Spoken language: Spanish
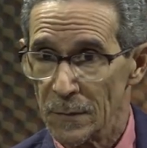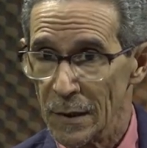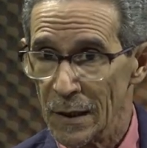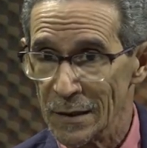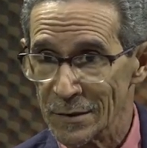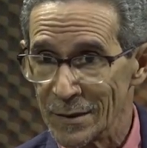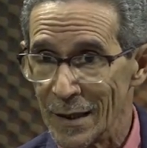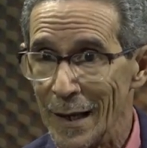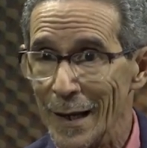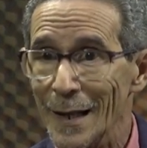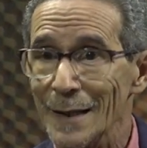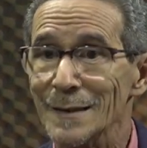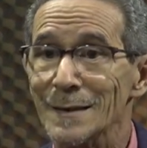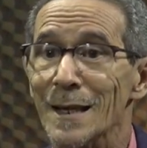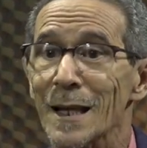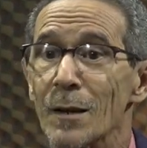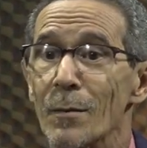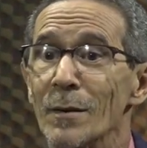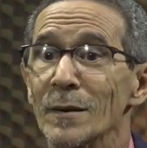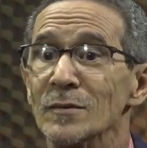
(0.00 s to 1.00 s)
Esa es la
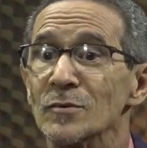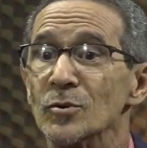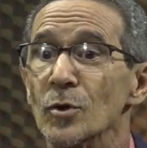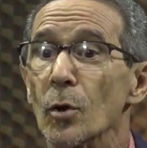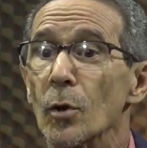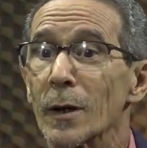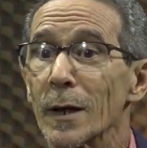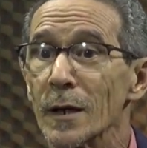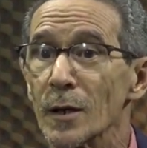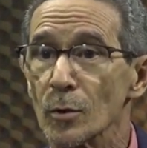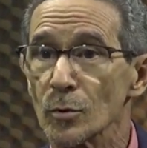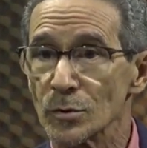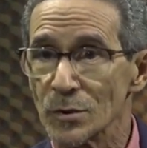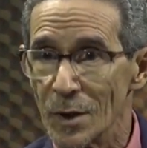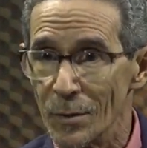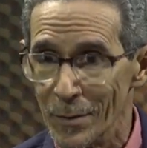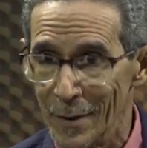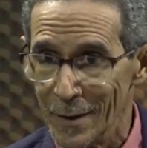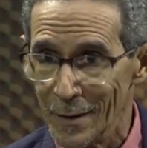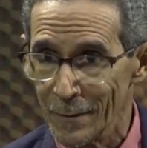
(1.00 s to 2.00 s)
intervención que no
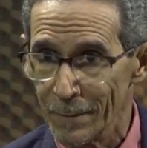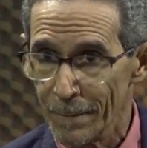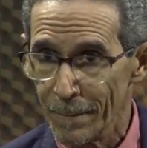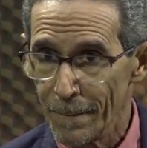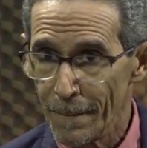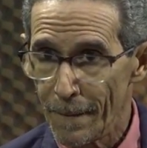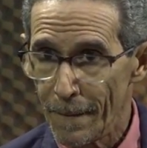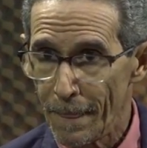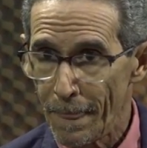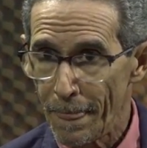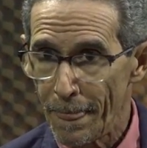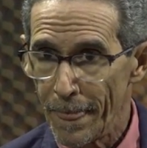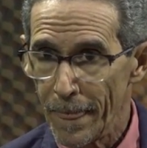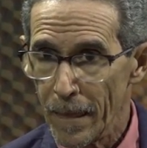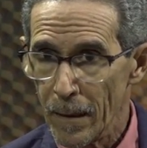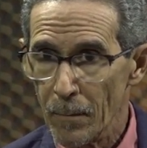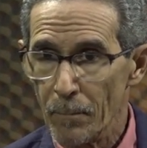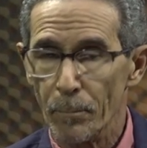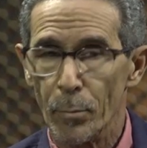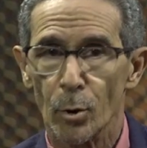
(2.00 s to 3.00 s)
se ve,
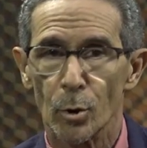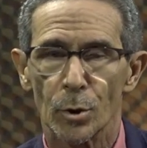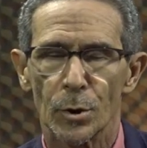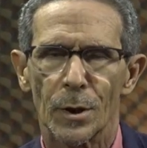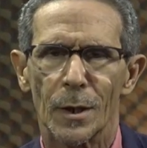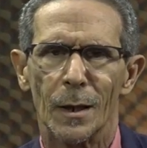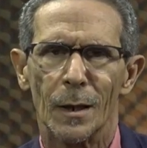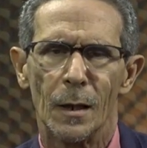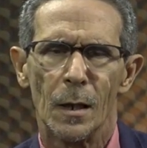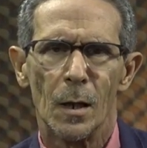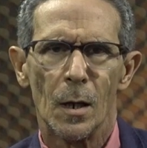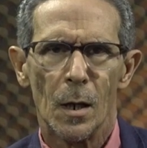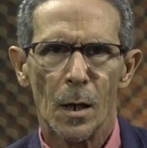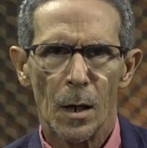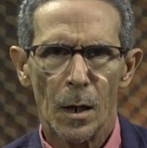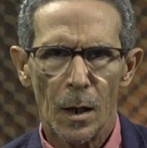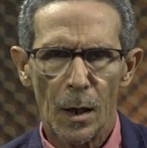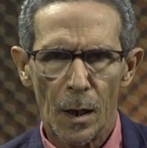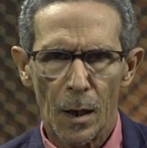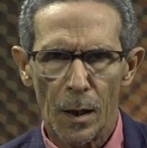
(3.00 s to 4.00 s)
porque
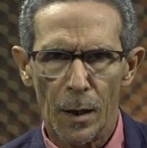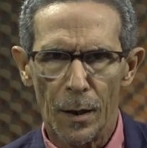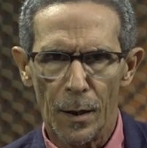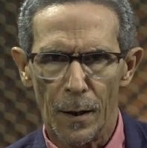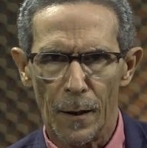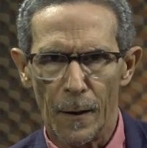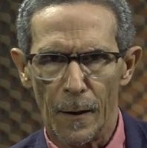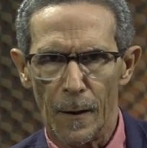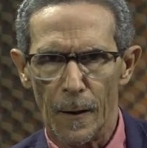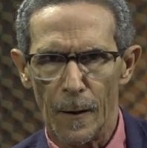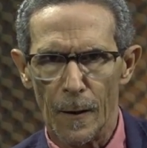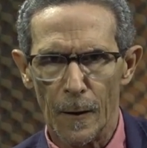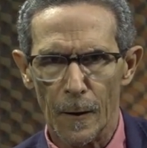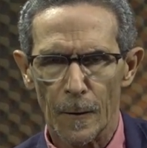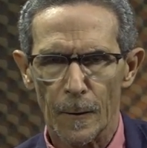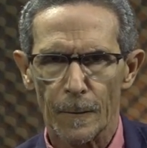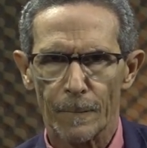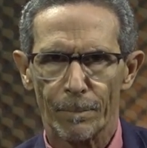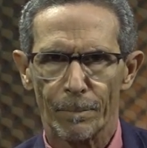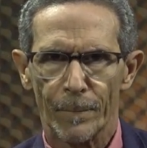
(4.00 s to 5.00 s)

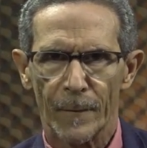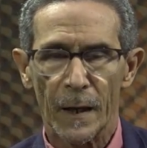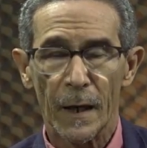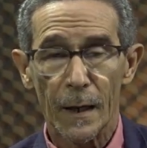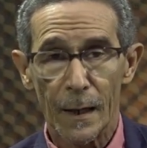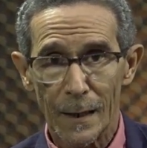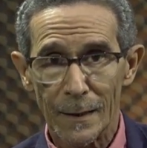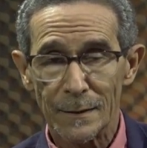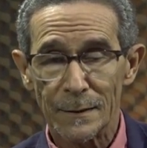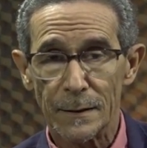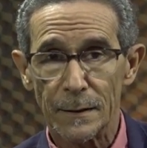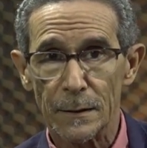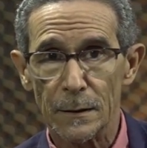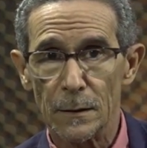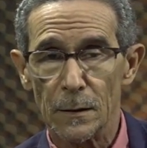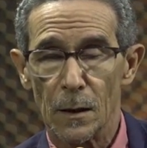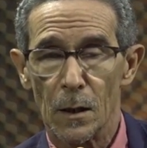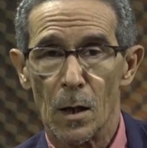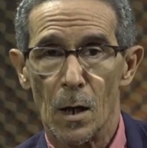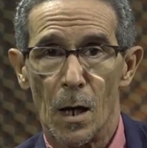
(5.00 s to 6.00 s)
eh, en
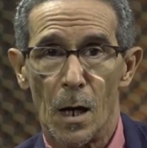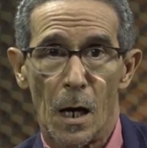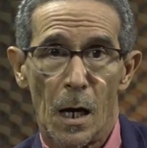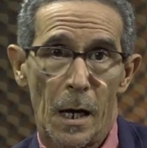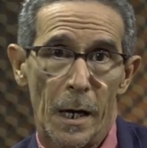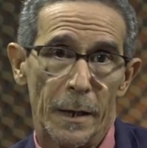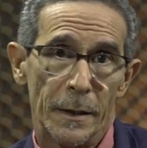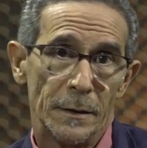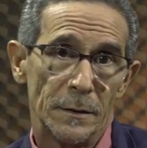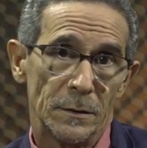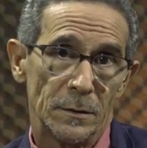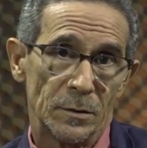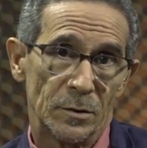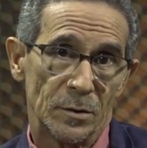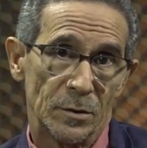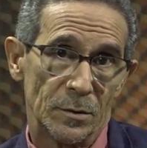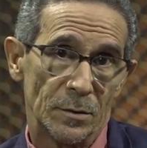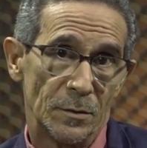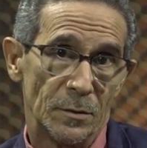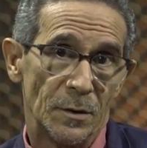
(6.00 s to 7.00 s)
Haití hay
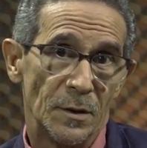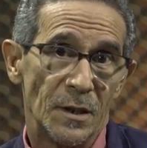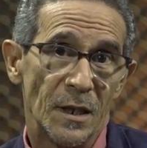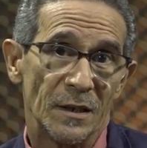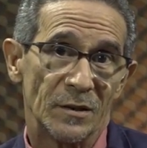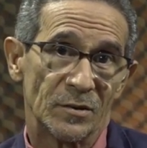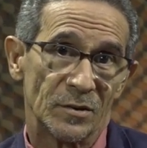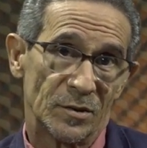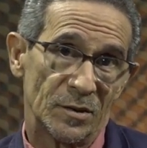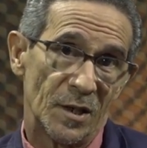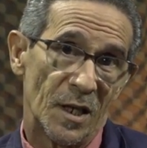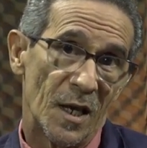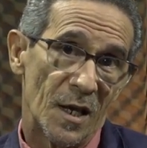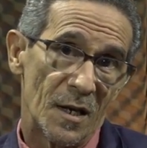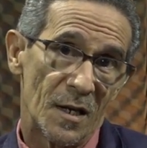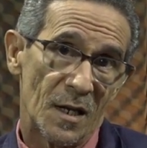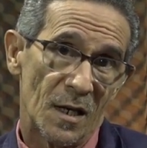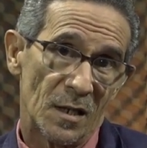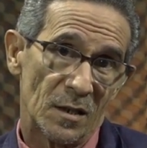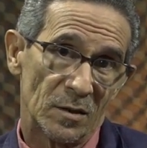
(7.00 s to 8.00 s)

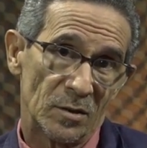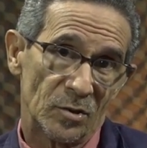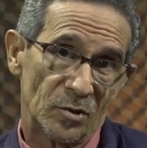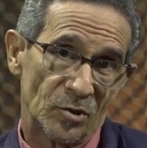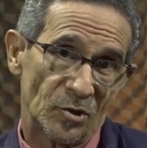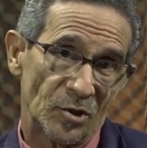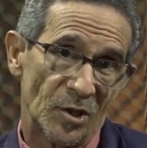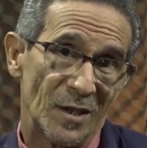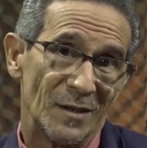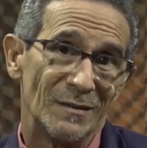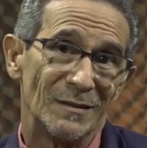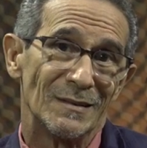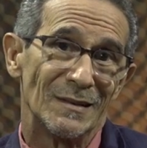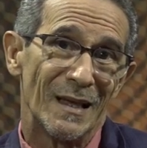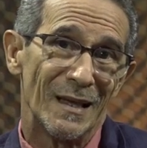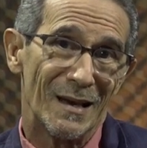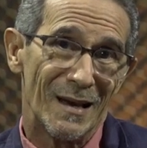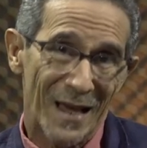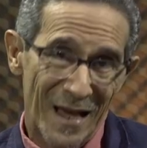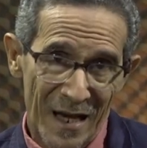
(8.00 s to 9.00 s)
decenas,
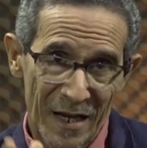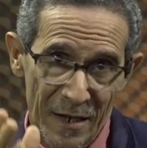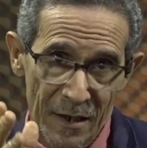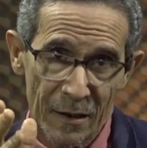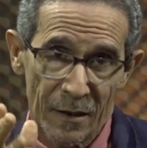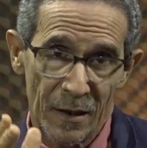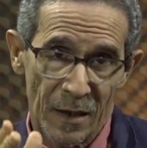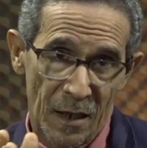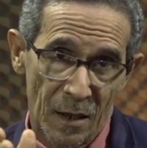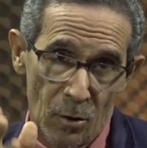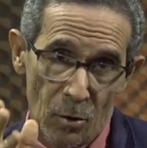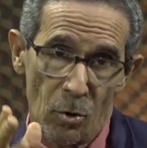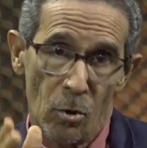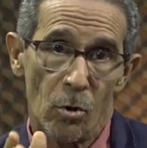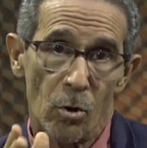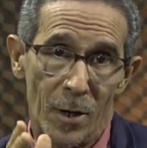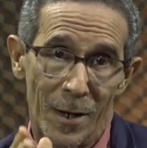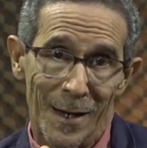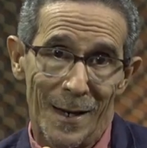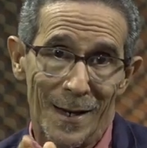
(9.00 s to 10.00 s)
centenares de
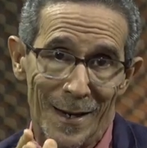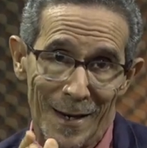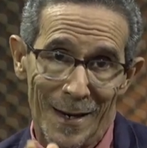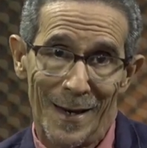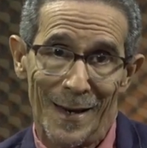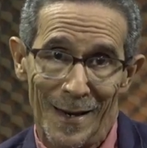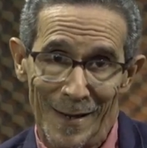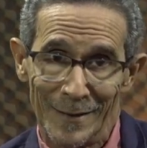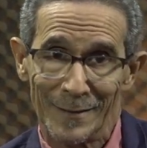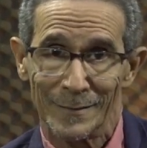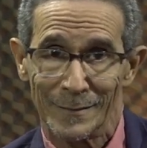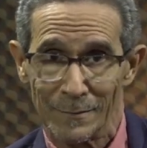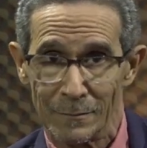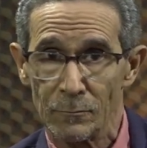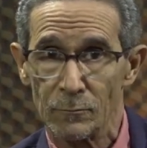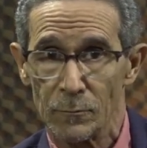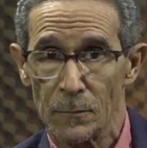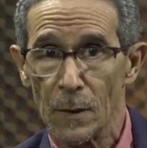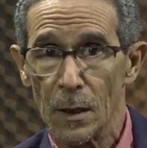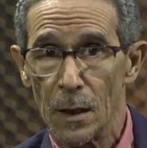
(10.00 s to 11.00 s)
ONGs,
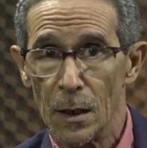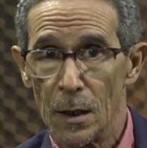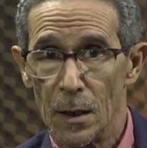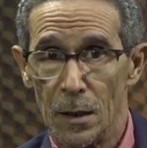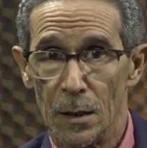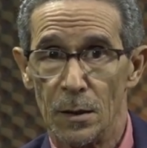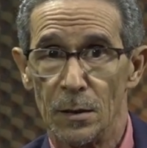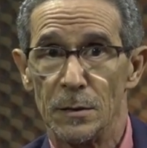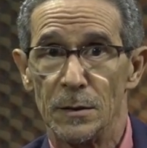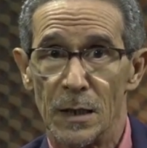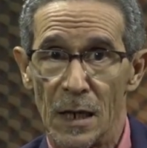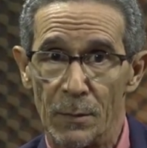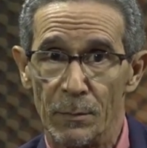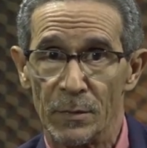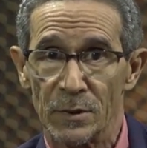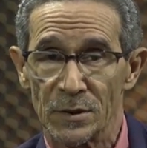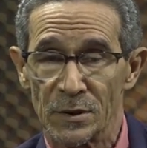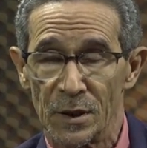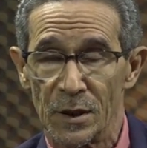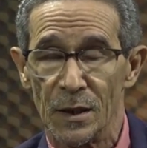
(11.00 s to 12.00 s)
eh,
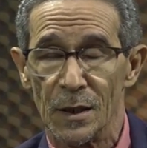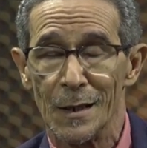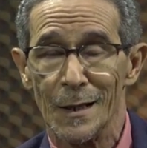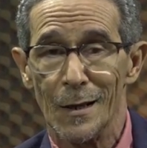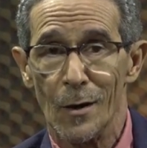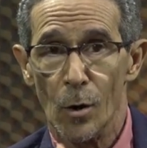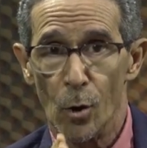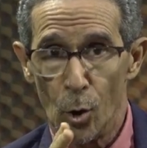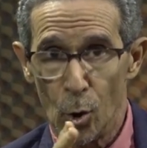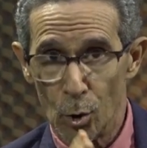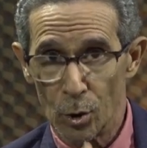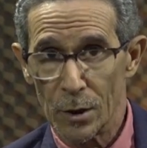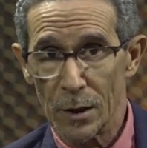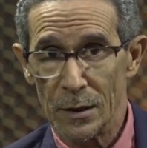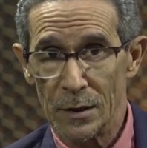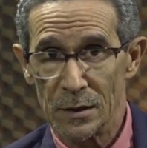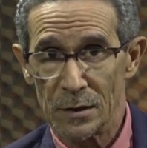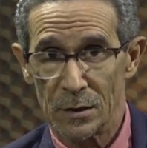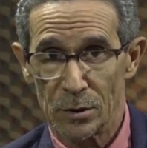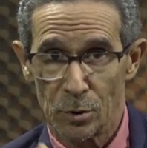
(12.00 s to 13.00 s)
llámese
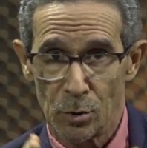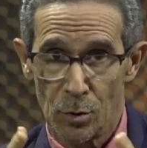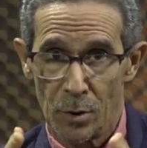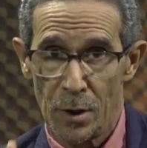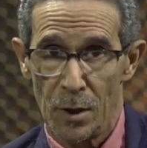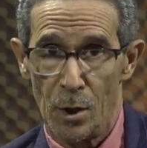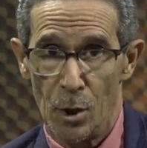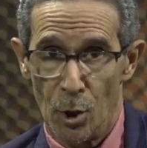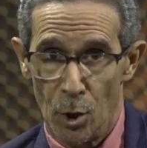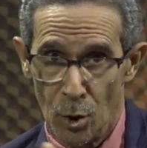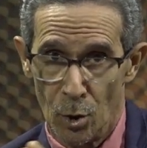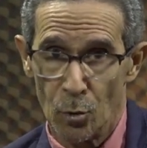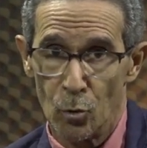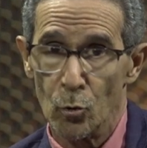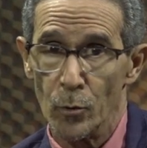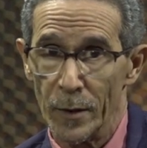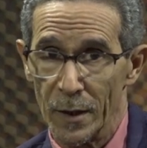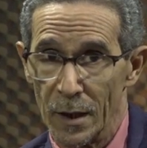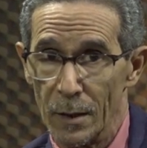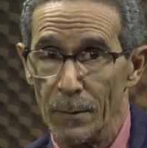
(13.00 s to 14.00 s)
organizaciones no
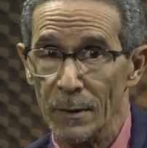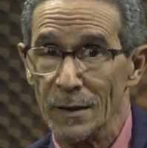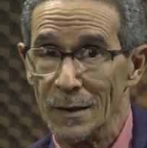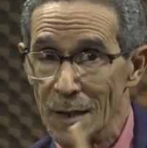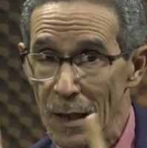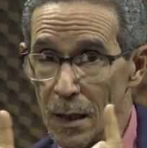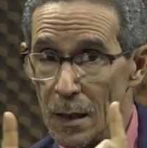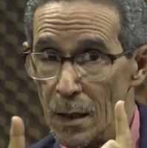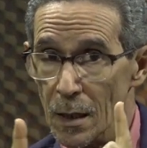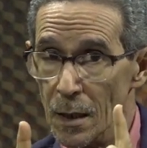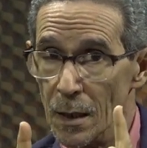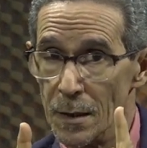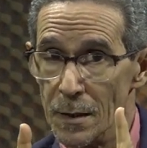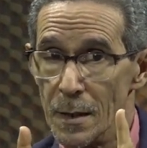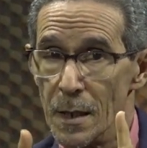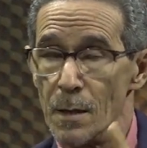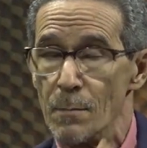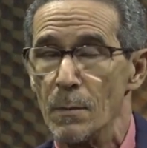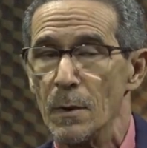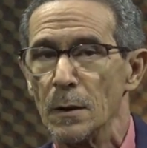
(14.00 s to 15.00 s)
gubernamentales, les
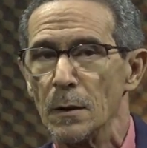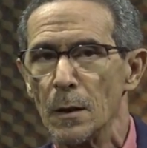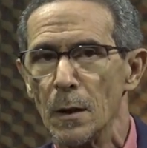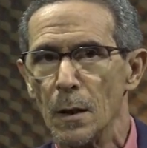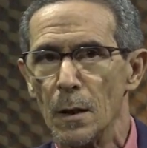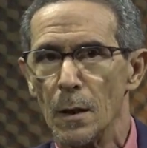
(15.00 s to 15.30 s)
llaman,